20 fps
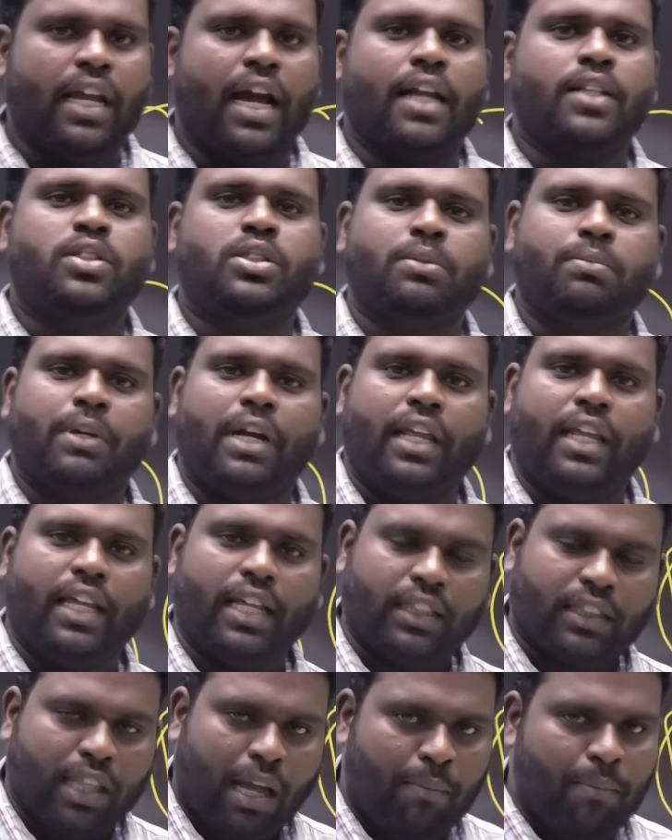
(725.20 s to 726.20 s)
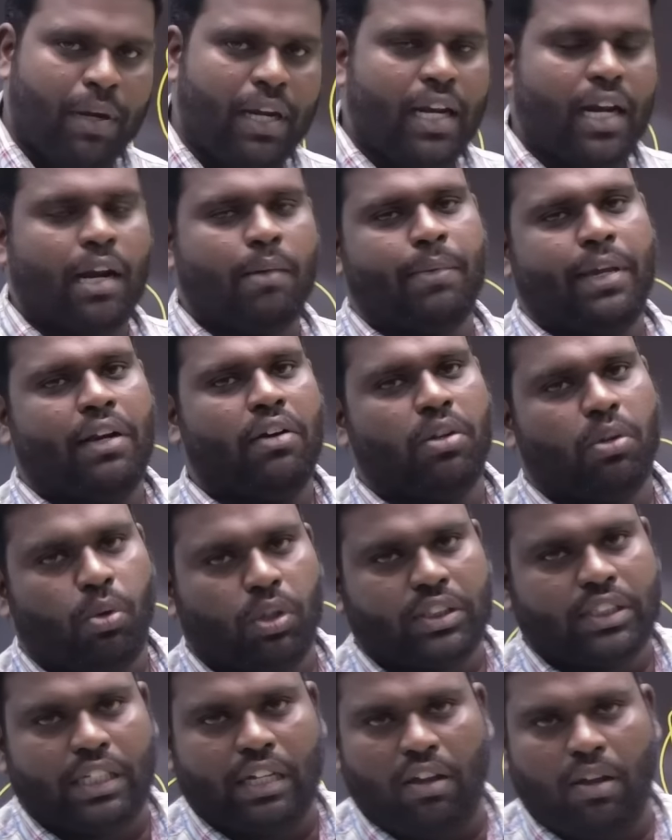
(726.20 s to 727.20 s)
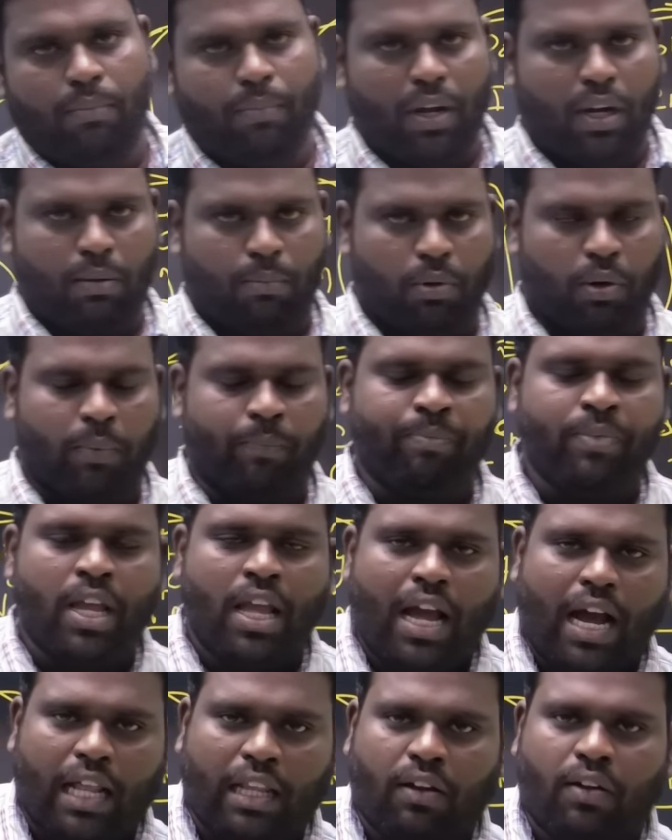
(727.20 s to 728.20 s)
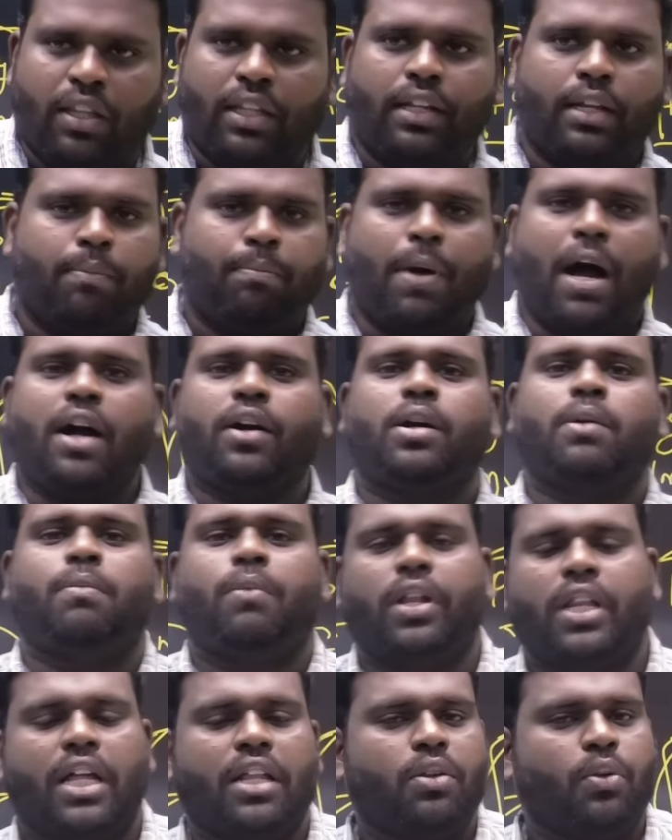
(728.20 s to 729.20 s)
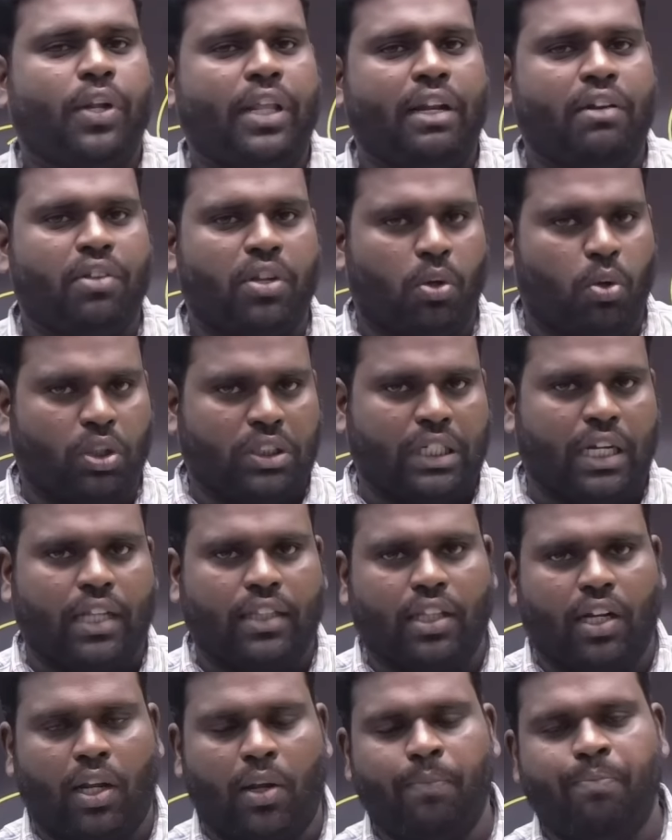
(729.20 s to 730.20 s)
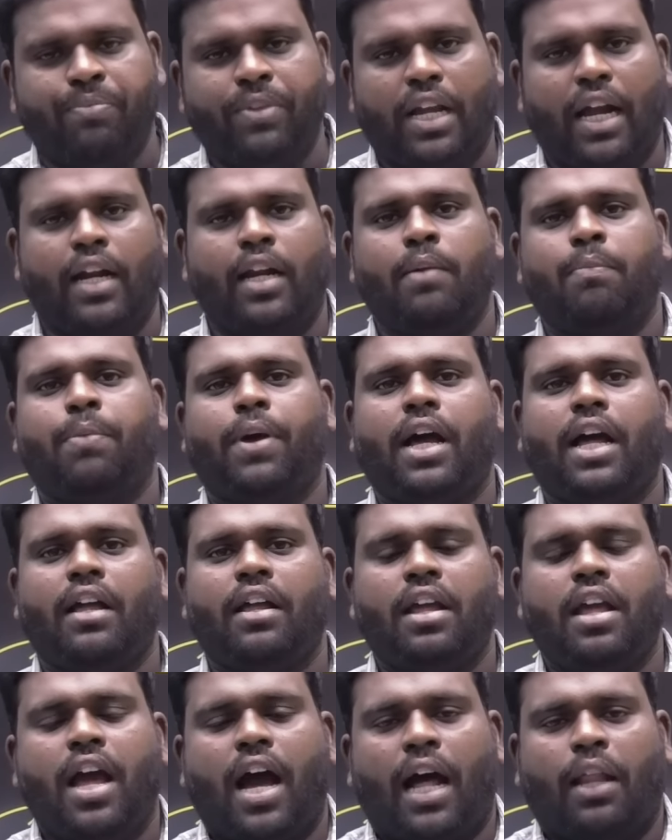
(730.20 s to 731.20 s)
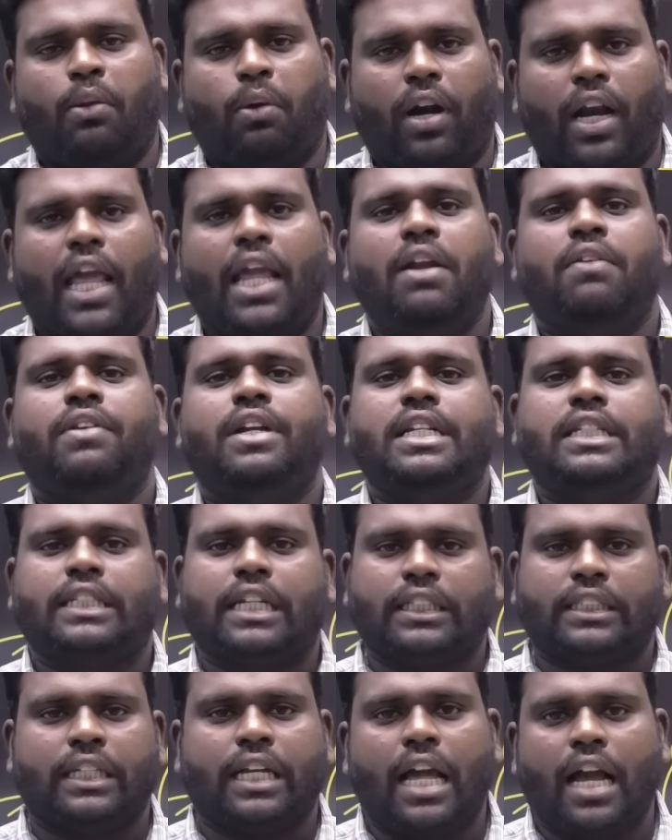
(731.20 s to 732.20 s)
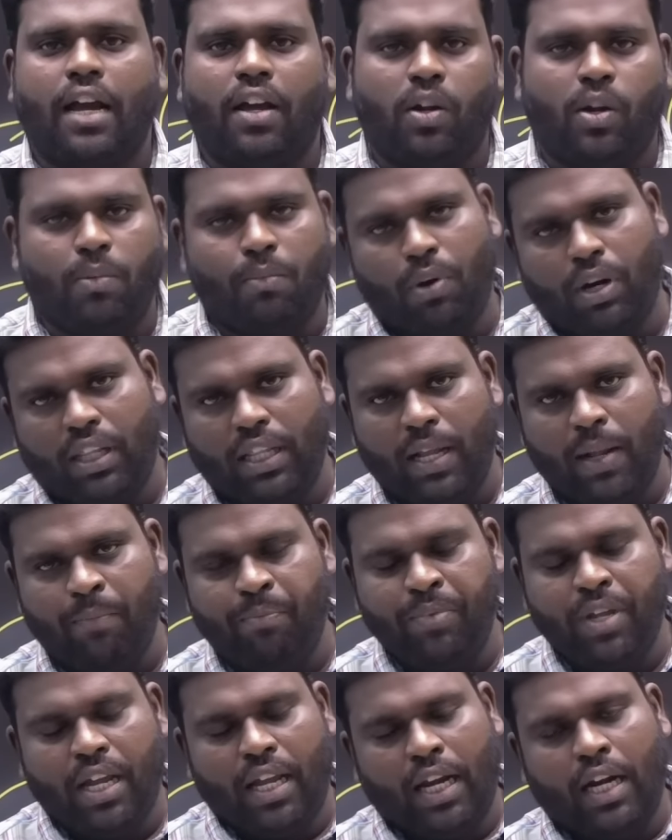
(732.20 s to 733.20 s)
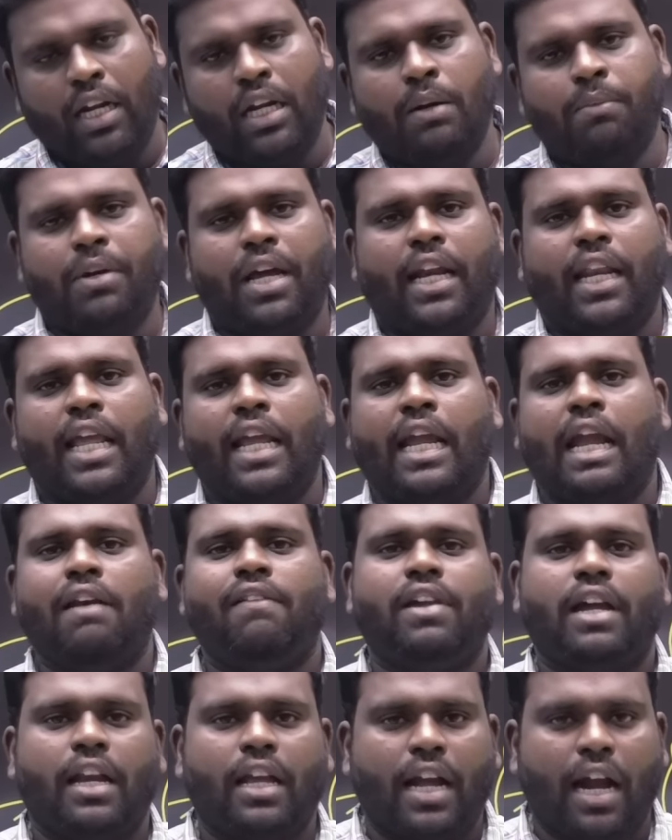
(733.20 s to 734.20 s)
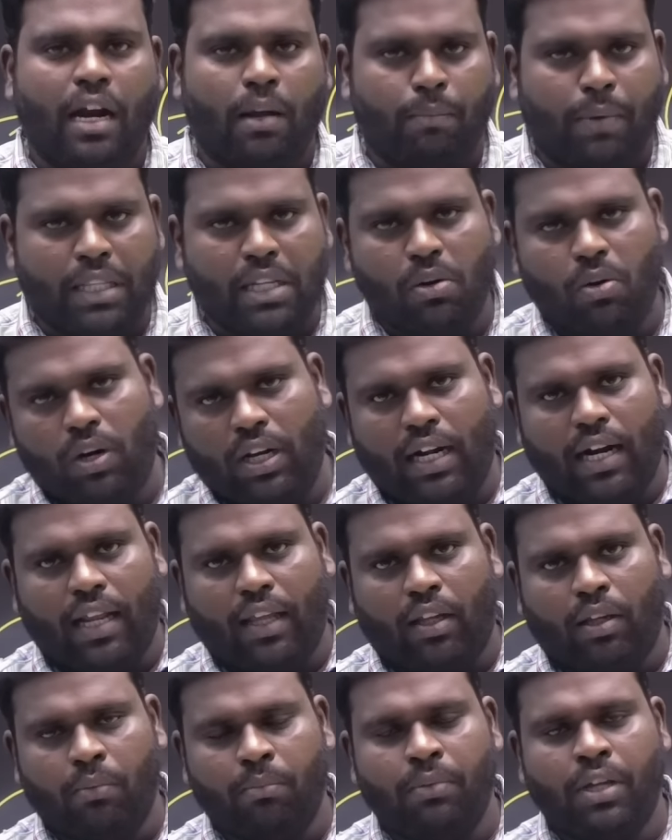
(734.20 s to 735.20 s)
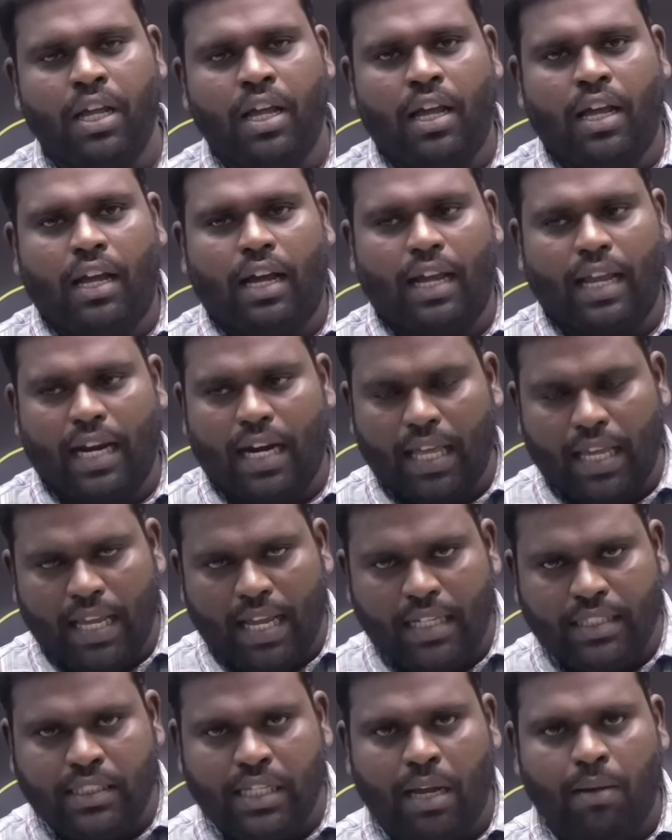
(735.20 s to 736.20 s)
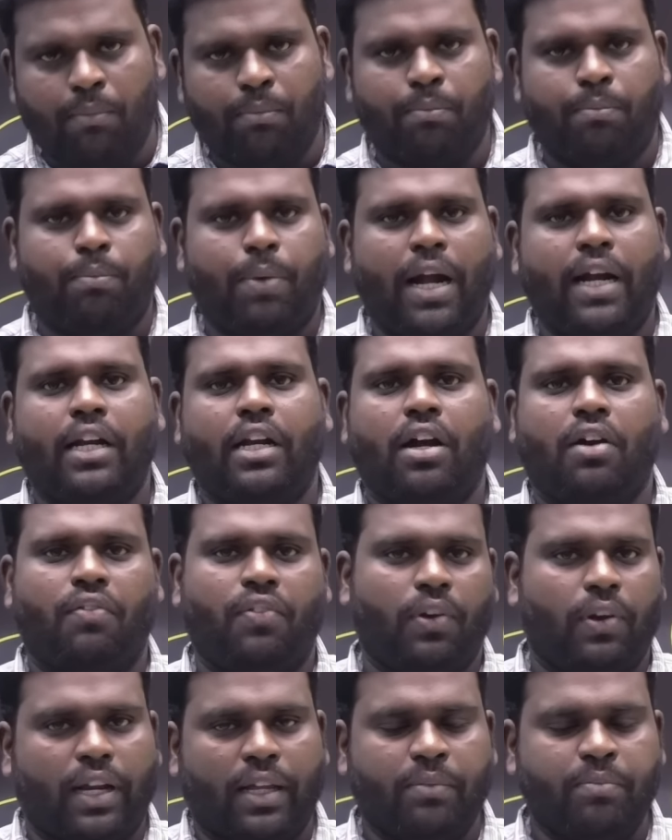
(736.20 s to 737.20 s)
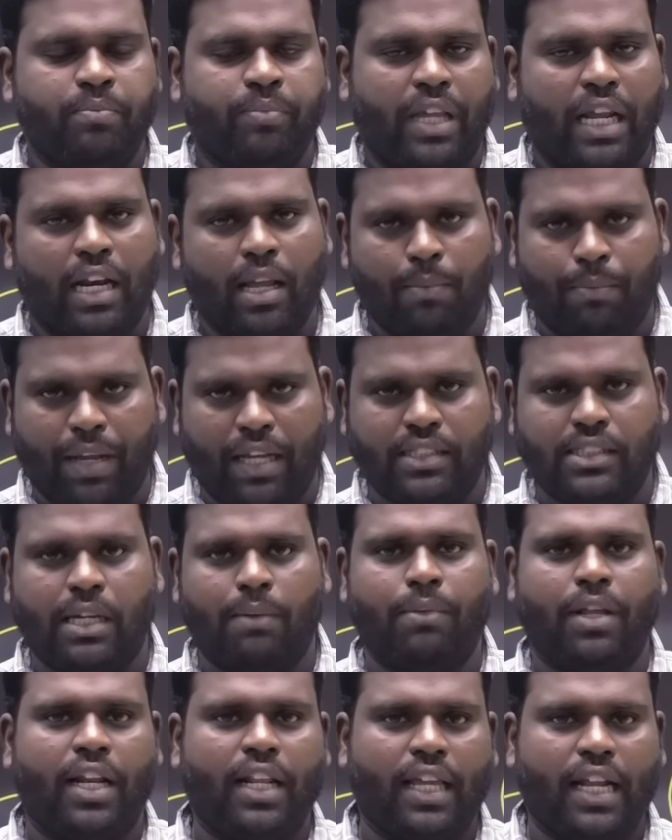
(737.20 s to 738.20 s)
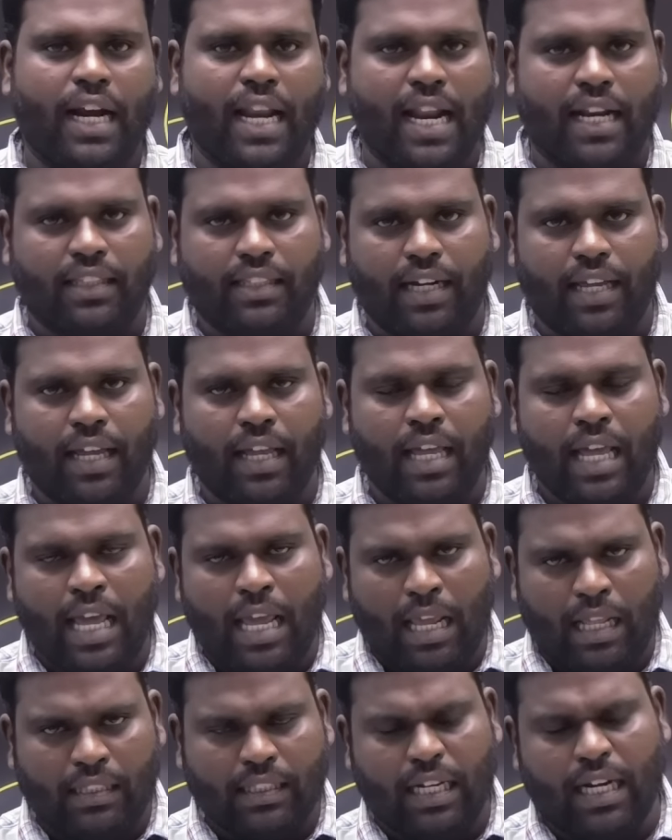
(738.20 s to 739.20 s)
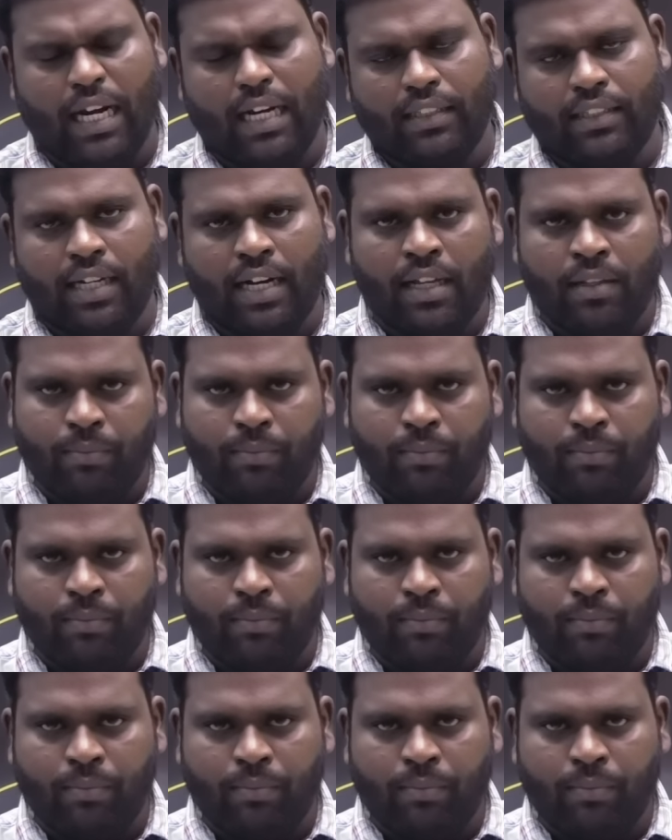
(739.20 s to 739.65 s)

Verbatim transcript: அஞ்சு மணிக்கு தமிழ்ல நம்ம இருபது கொஸ்டின் லைவ் பார்க்க போறோம் அதாவது பார்க்கும்போது அது ஒரு இருபது கொஸ்டினா தெரியும் கண்டிப்பா அது ஒரு லைவ் டிஸ்கஷனாக இருக்கும் பொழுது இன்னும் நிறைய கேள்விகளுக்கான பதில் உங்களுக்கு கிடைக்கும் ஏன்னா எக்ஸாம் பாயிண்ட் ஆஃப் வியூல ஏன்னா இப்போ எக்ஸாம் நெருங்குற நேரத்தில் இந்த நேரத்தில்